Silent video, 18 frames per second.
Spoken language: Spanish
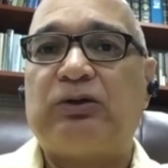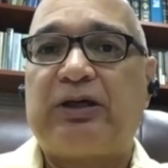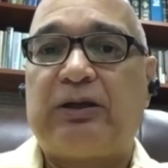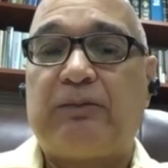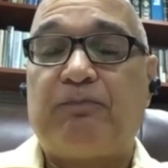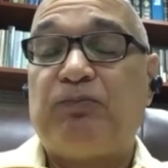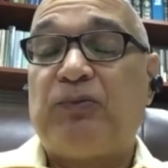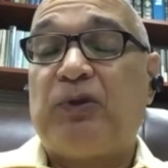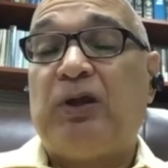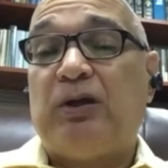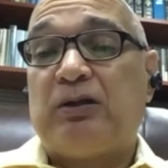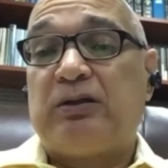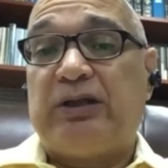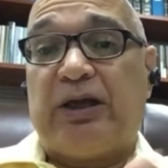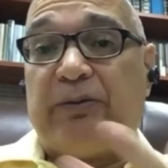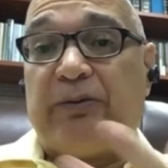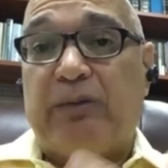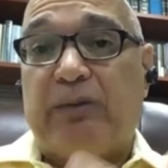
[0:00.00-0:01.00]
que
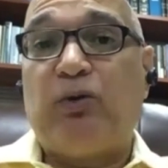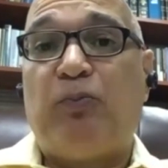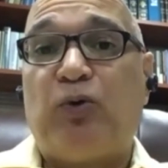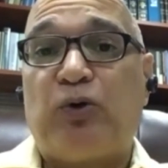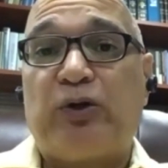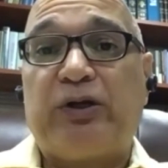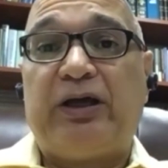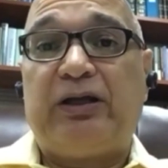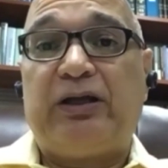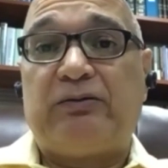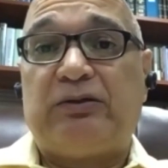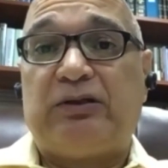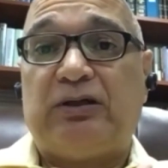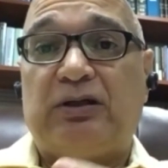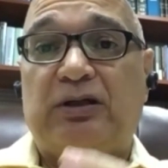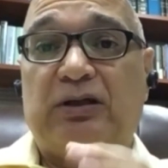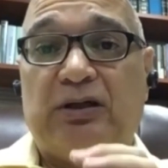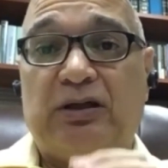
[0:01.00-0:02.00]
debemos poner
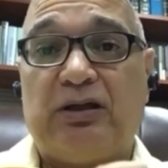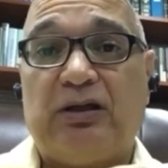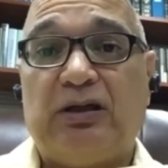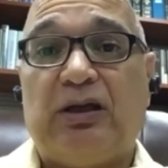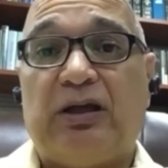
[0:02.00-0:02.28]
eh,